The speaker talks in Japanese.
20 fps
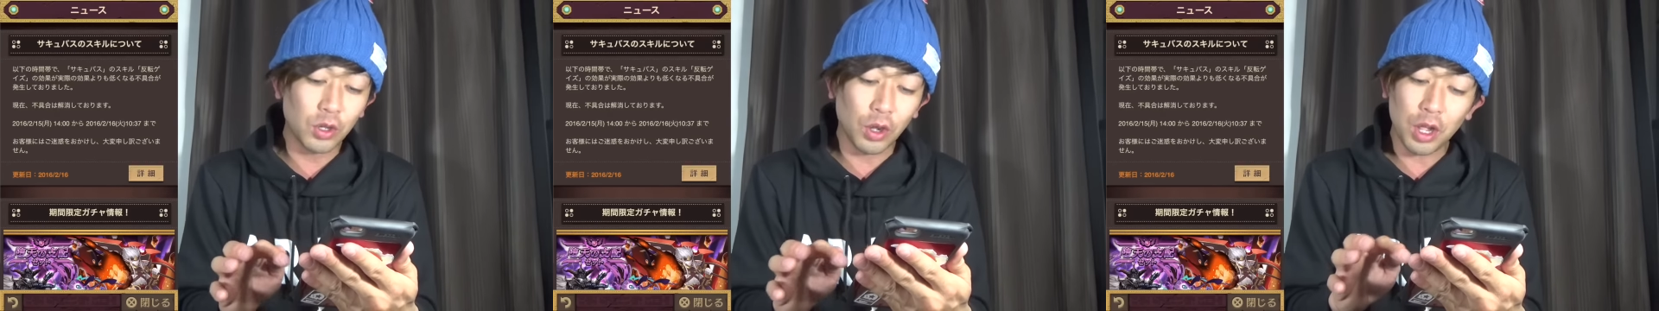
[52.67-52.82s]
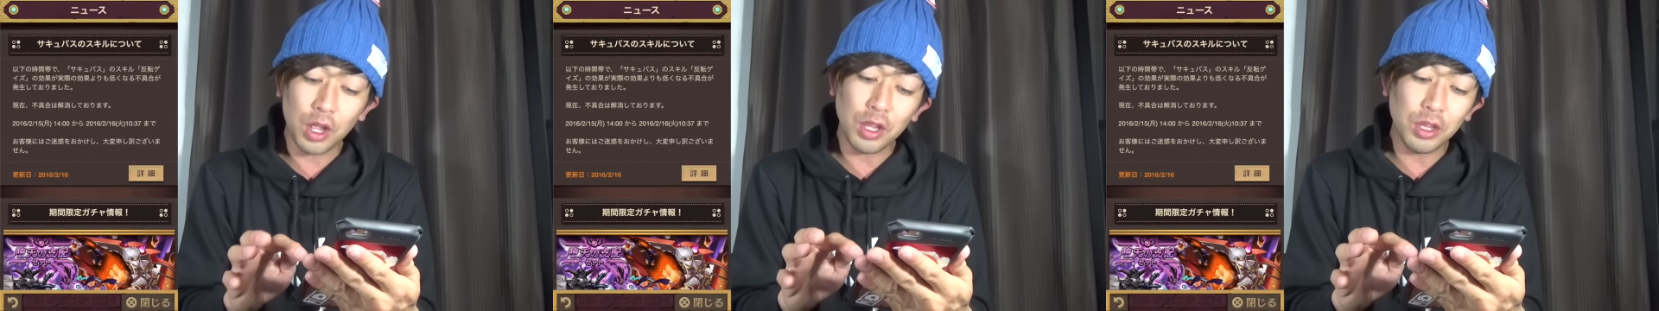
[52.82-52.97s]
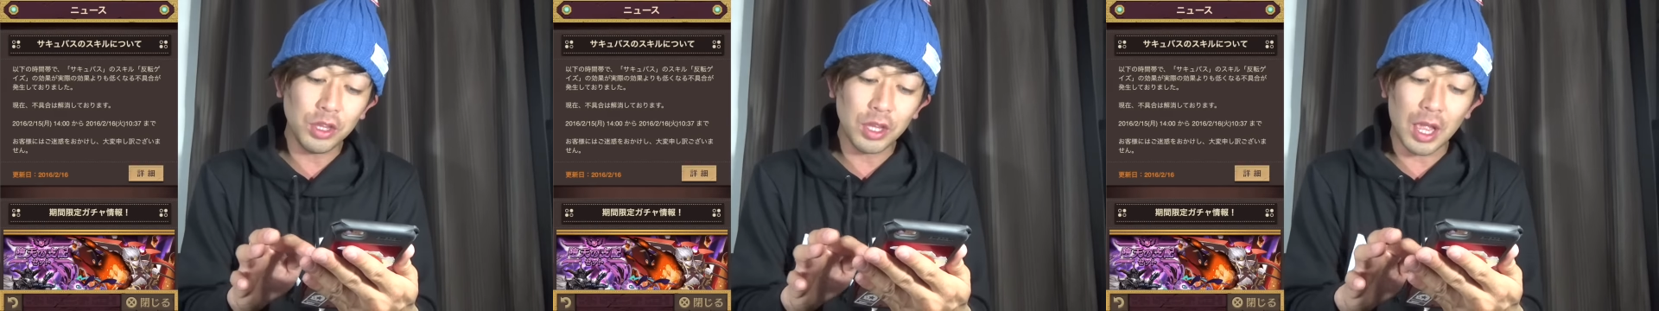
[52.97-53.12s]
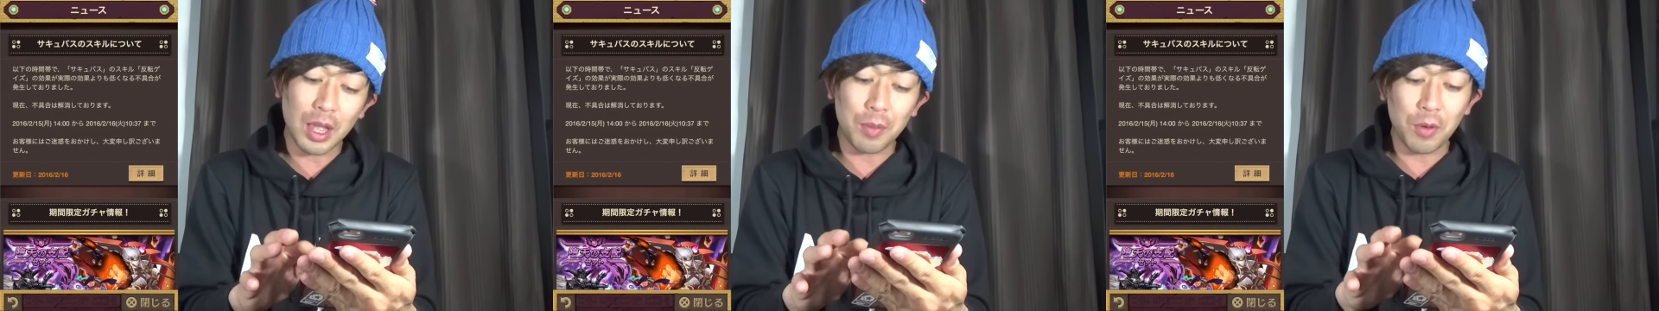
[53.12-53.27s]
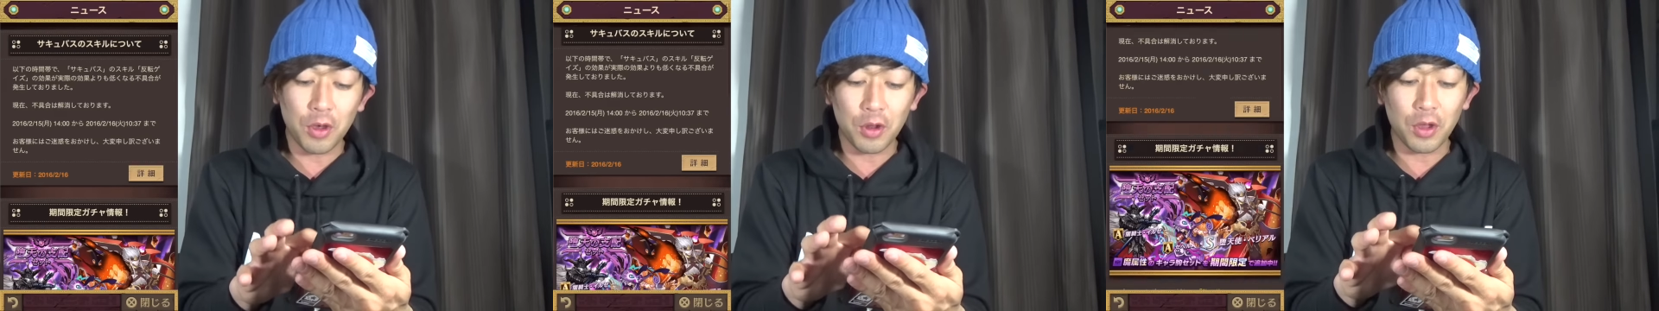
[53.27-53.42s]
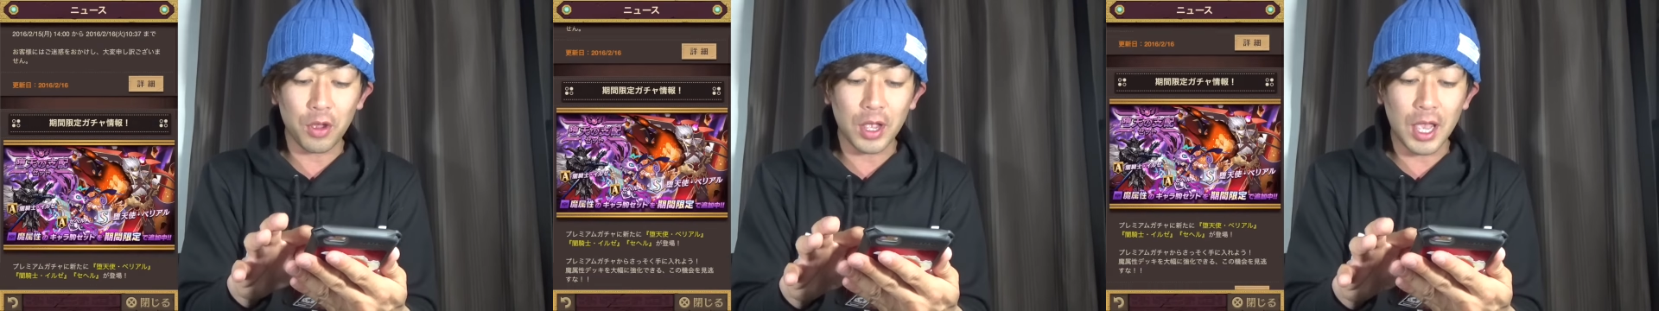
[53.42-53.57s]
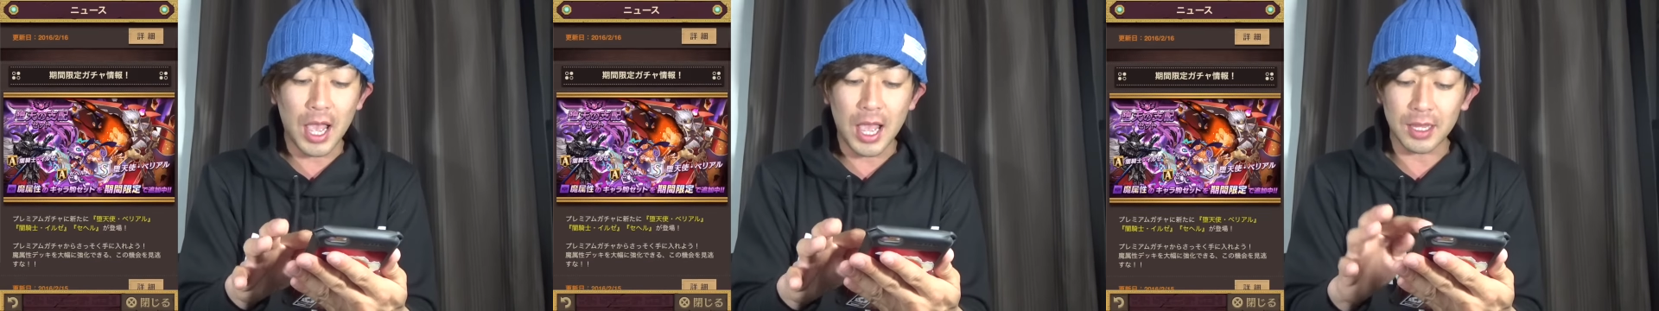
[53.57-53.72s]
どんなも
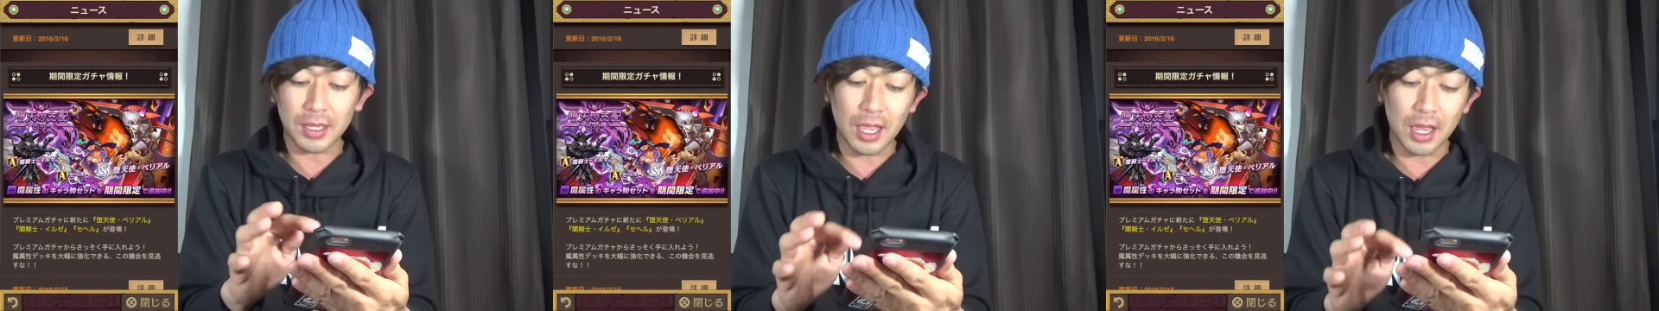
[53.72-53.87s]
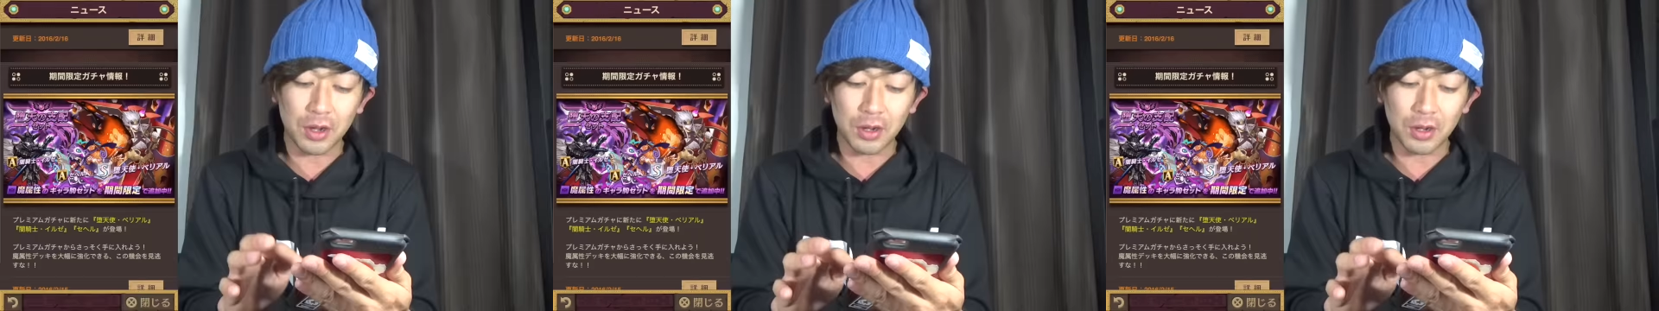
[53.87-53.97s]
のが当